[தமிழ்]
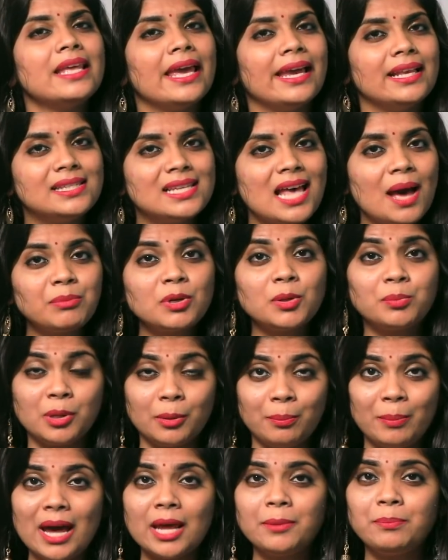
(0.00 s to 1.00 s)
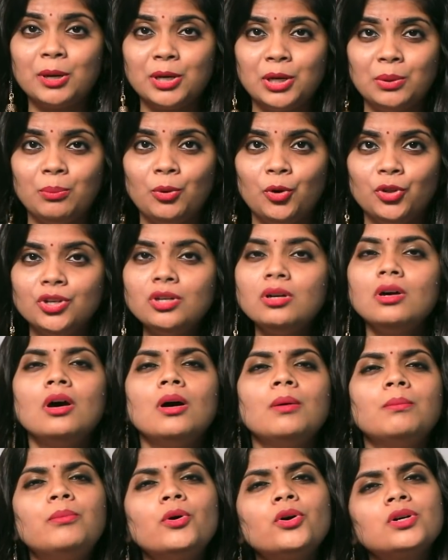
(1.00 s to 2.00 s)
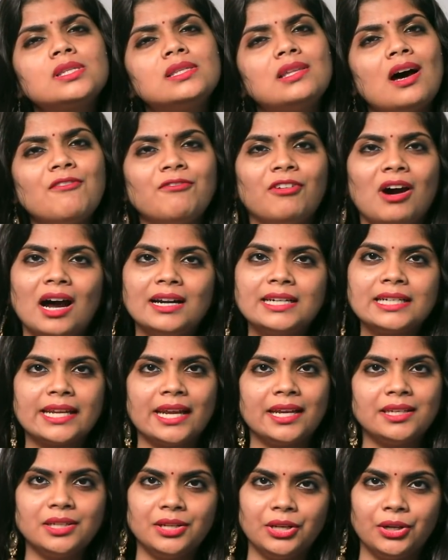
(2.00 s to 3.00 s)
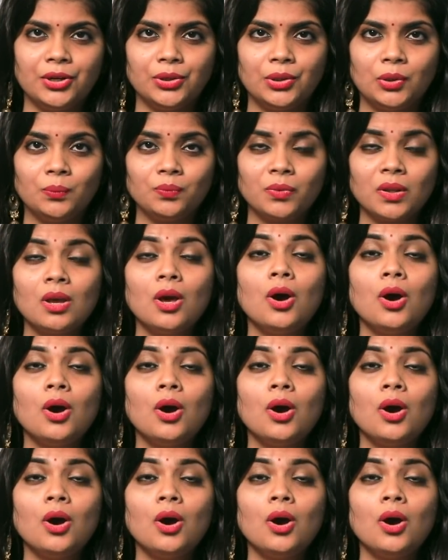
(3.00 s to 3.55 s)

இந்த எக்ஸாம்க்கு ப்ரிப்பேர் பண்ணும்போது புக்ஸ் தான் வாழ்க்கைன்னு இருக்கணும்